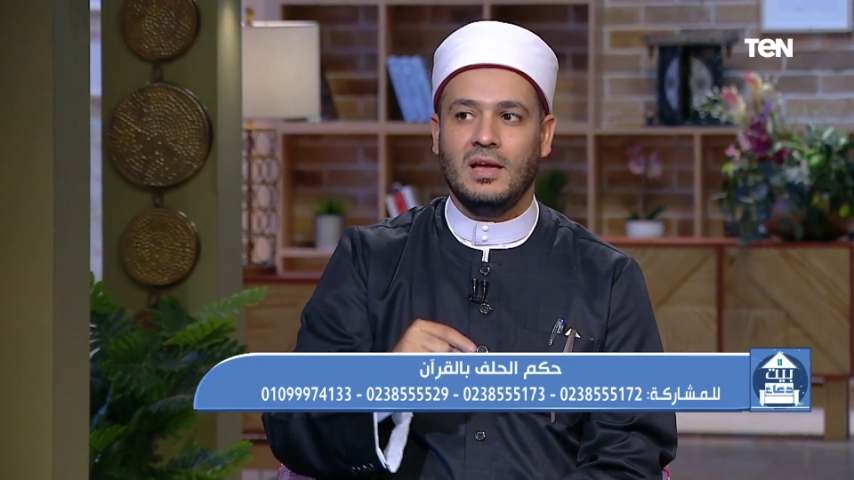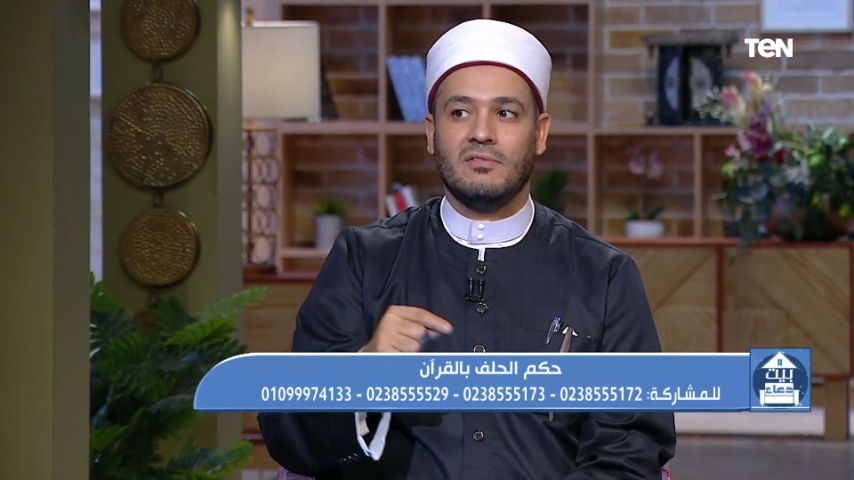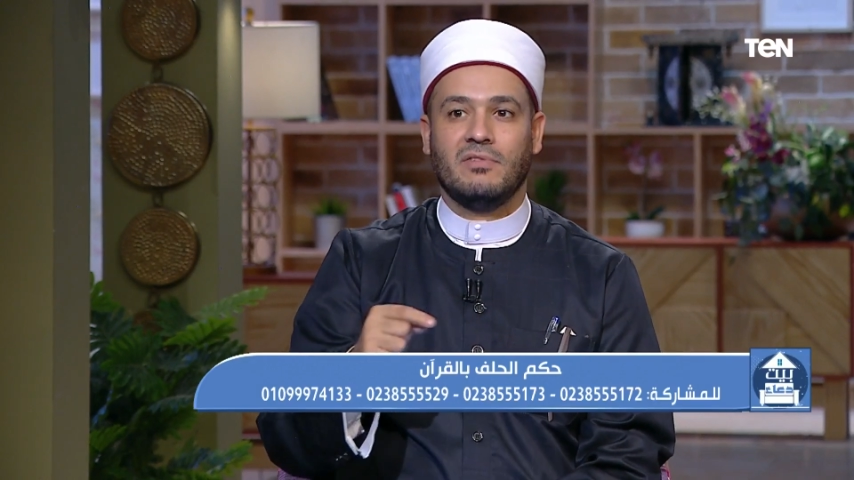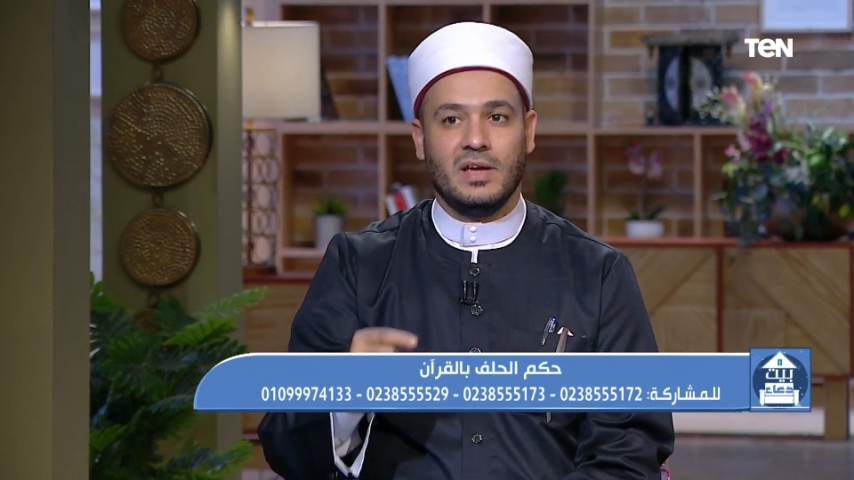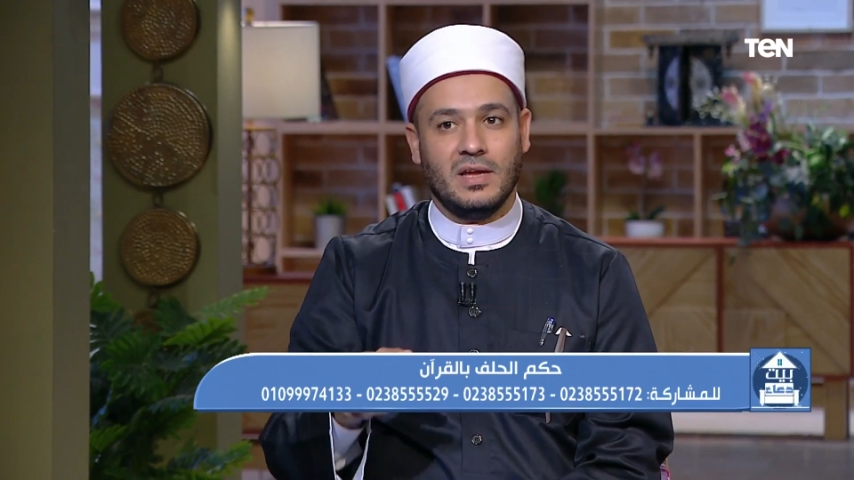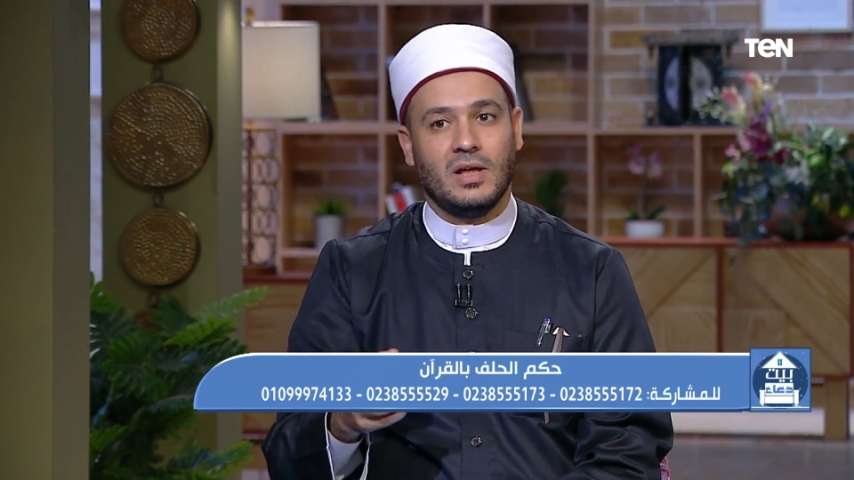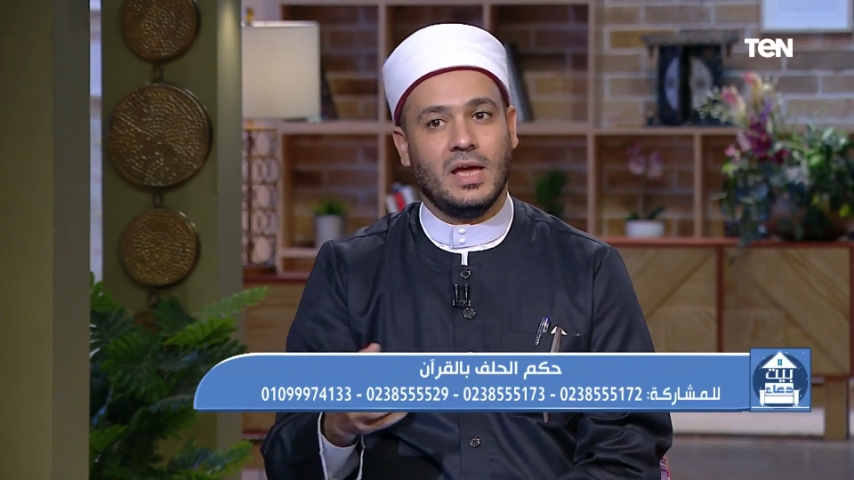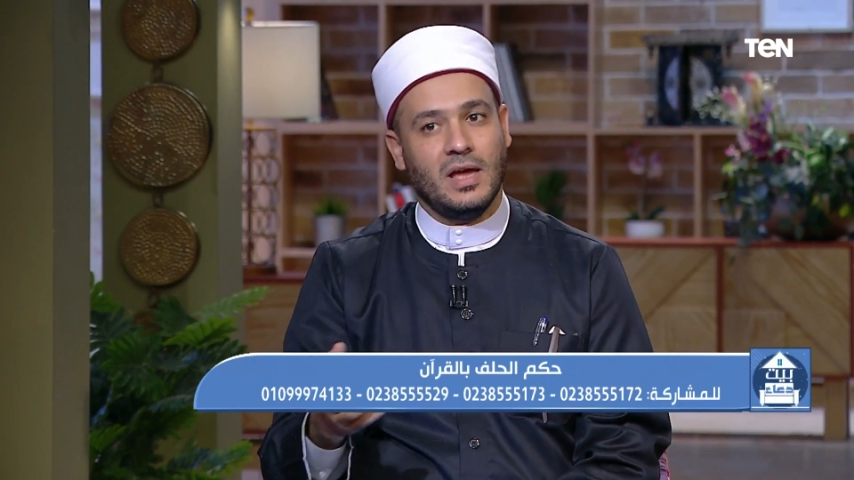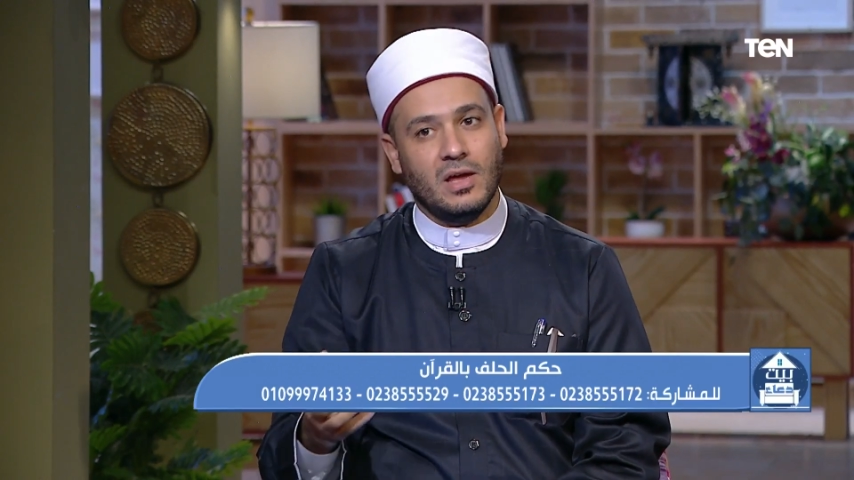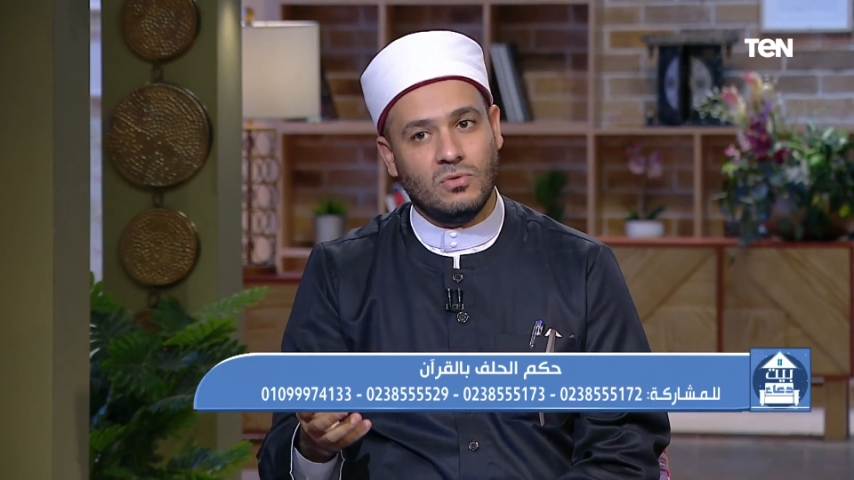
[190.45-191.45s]
فهنا
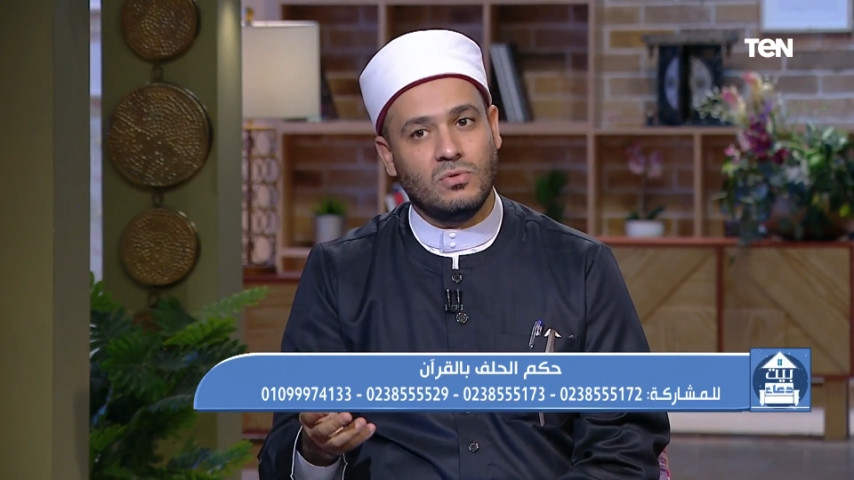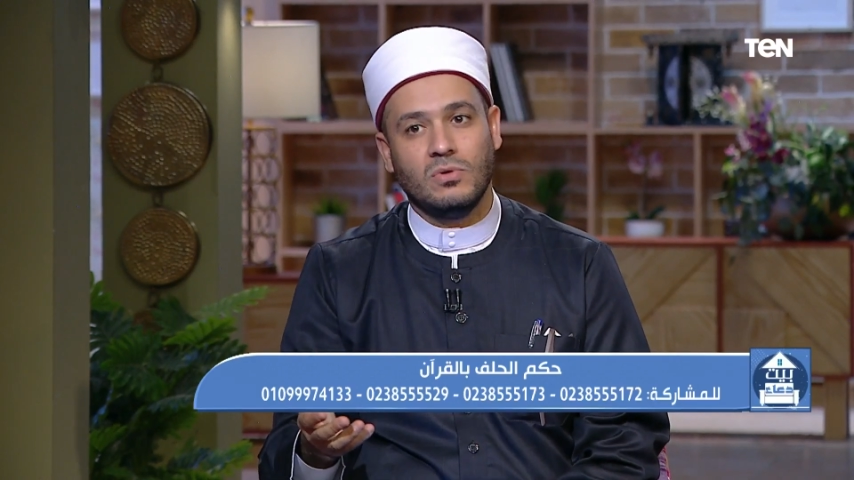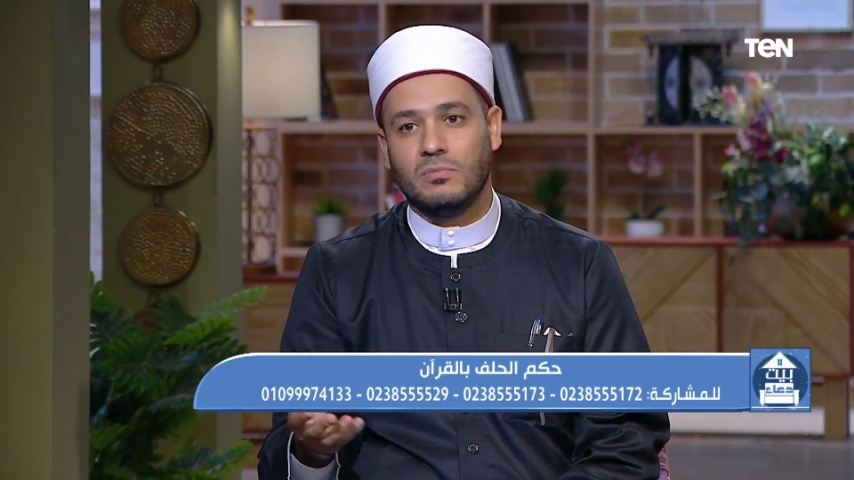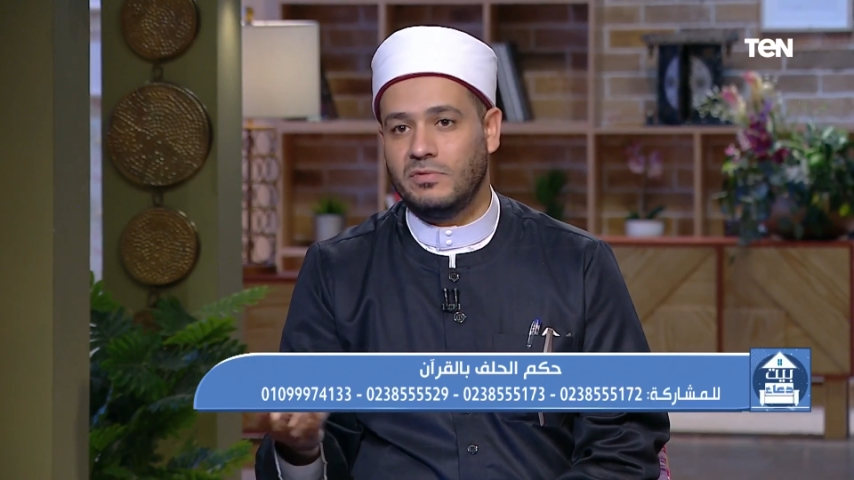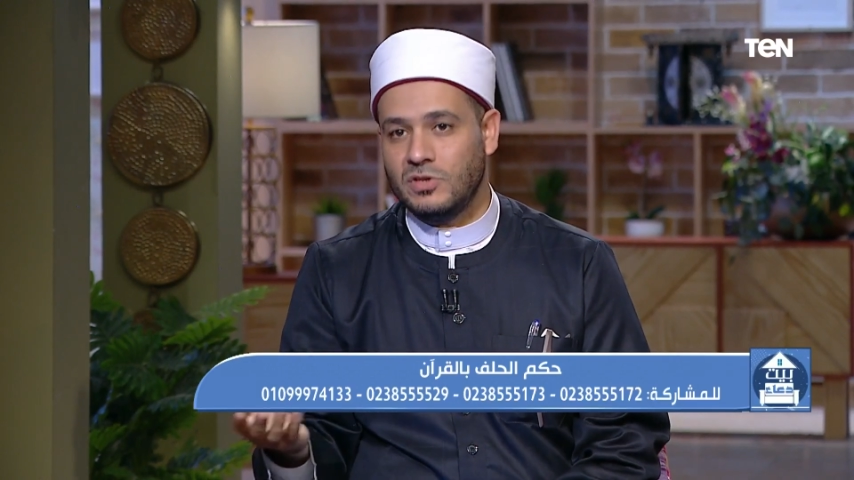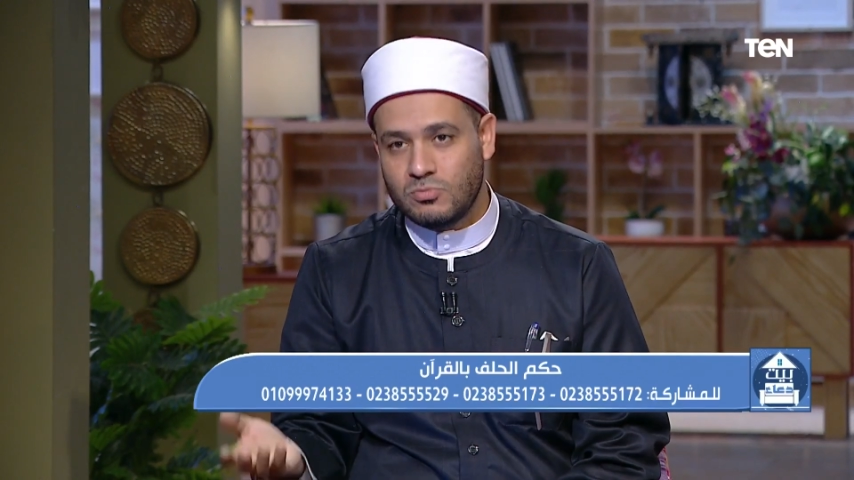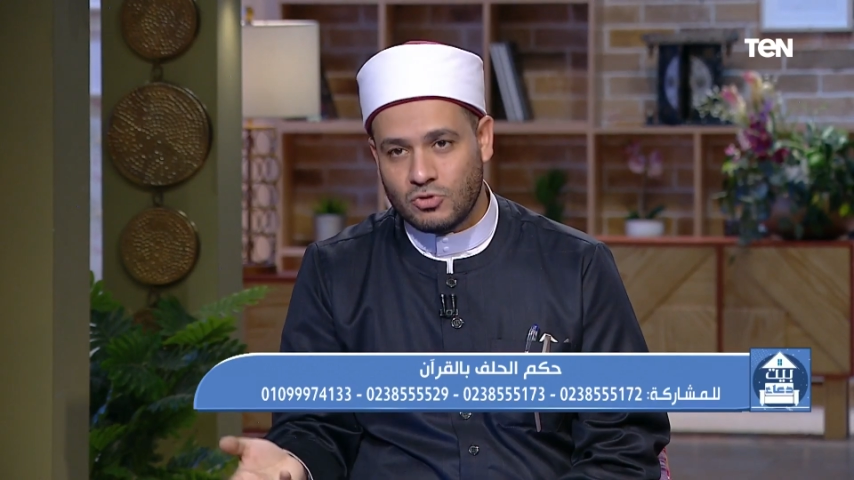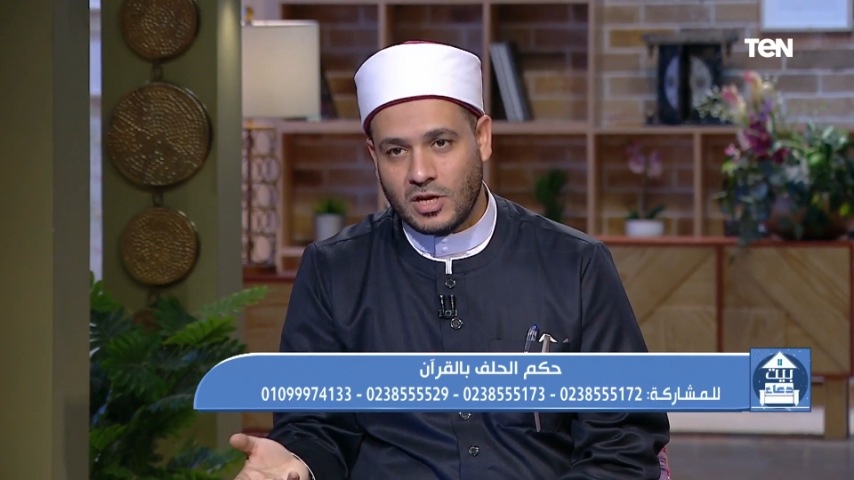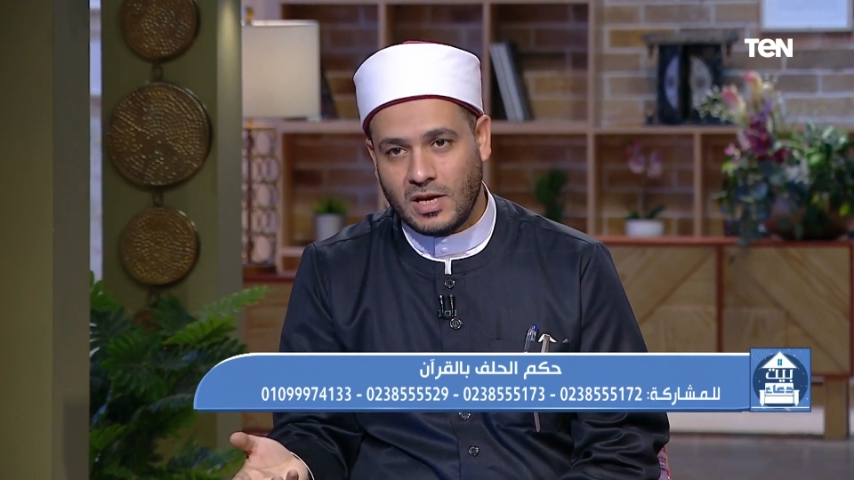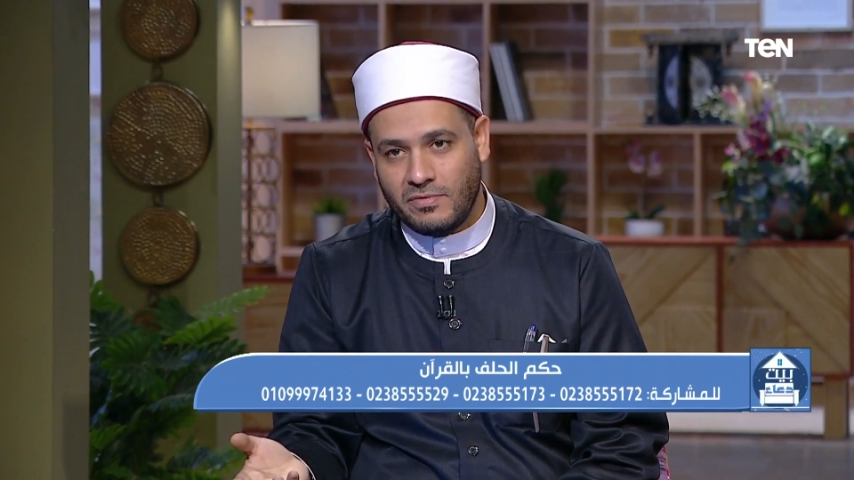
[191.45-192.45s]
قالوا مفيش
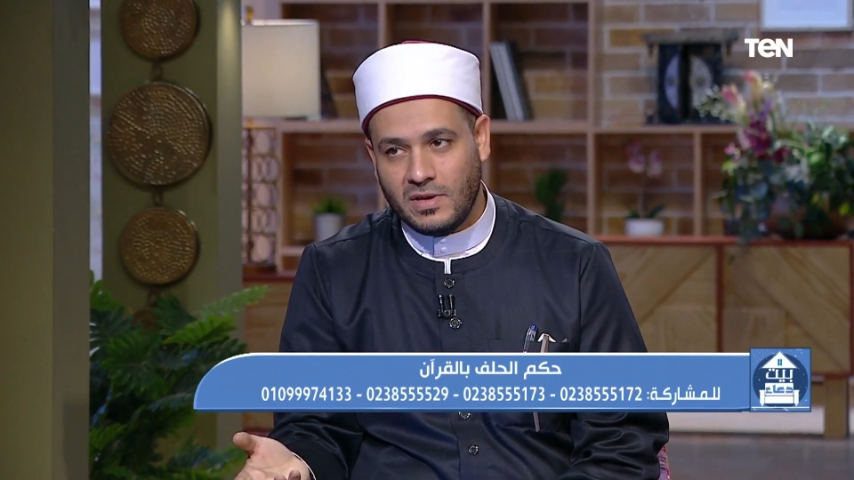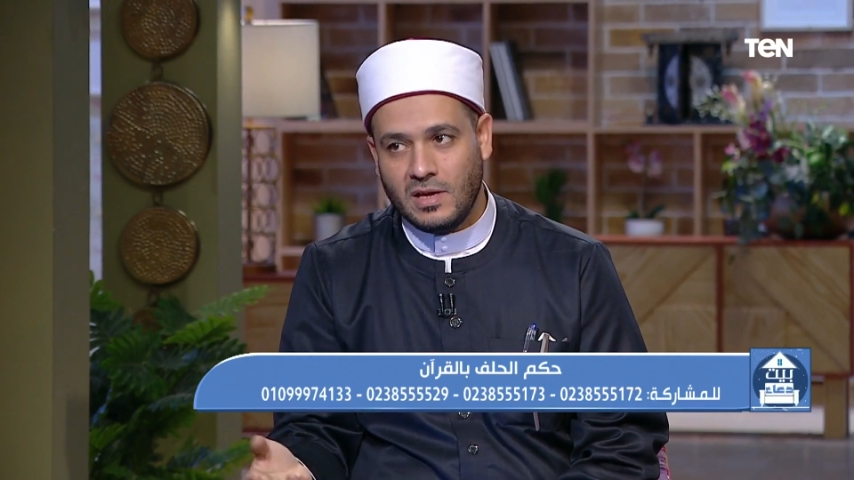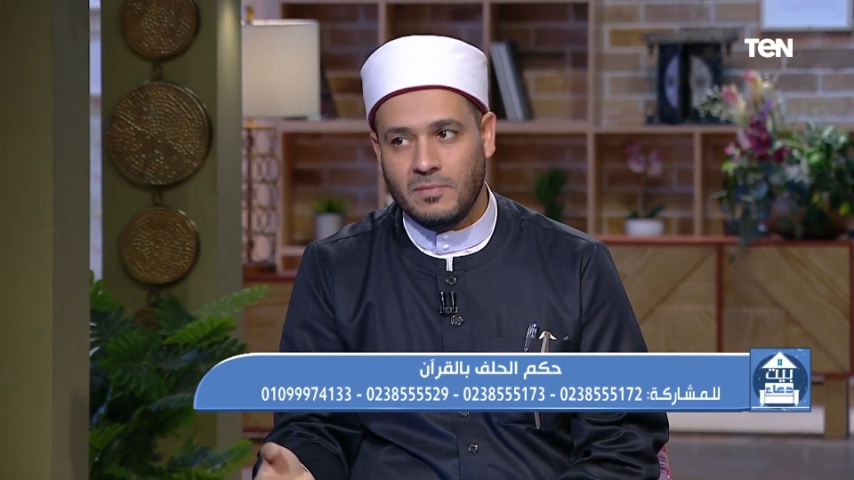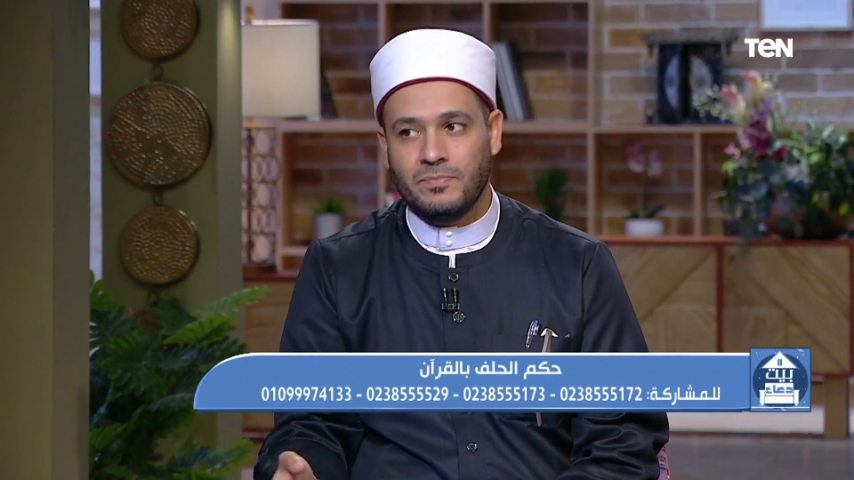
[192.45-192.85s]
مشكلة فيه